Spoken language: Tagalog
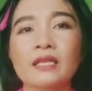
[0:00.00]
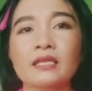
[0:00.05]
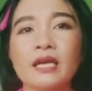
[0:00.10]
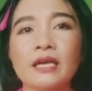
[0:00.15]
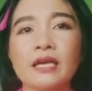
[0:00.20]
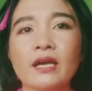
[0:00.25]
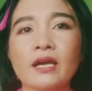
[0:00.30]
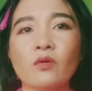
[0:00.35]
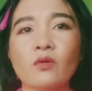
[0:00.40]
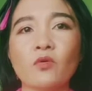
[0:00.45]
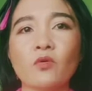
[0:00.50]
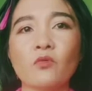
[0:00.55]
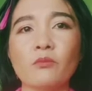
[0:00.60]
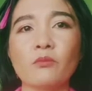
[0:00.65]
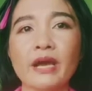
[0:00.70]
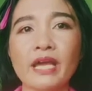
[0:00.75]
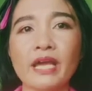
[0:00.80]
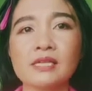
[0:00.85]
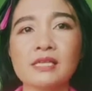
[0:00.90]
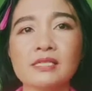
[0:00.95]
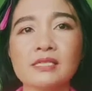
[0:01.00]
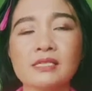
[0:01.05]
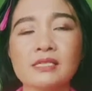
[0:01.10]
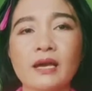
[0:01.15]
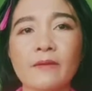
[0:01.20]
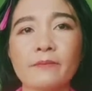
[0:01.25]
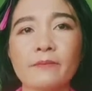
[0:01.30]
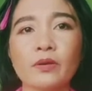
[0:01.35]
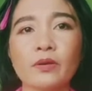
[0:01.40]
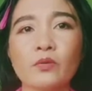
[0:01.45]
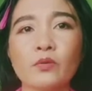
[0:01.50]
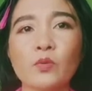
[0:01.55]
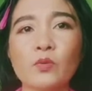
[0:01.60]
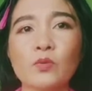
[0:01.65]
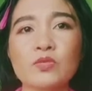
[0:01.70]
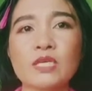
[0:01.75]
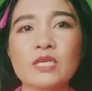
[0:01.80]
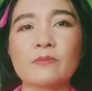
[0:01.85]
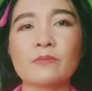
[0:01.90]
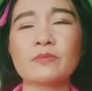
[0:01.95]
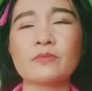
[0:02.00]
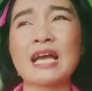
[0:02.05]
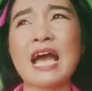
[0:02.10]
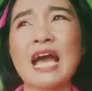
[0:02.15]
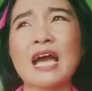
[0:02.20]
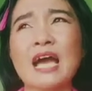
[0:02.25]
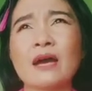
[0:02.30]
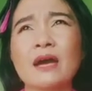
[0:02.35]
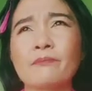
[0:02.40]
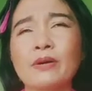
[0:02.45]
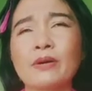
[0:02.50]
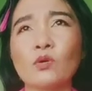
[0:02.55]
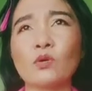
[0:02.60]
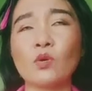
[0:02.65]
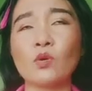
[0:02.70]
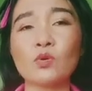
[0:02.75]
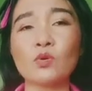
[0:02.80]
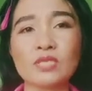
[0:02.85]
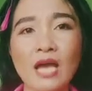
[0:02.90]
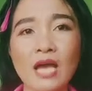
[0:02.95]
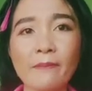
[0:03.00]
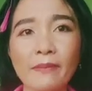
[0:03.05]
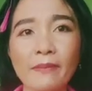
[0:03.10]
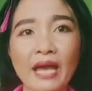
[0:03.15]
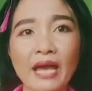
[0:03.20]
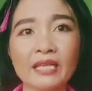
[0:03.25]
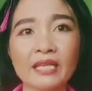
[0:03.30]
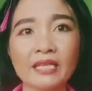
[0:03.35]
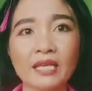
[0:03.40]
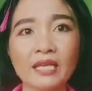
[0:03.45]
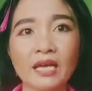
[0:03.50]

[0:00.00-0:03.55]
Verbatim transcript: Kaya kung miles na ang pag-uusapan,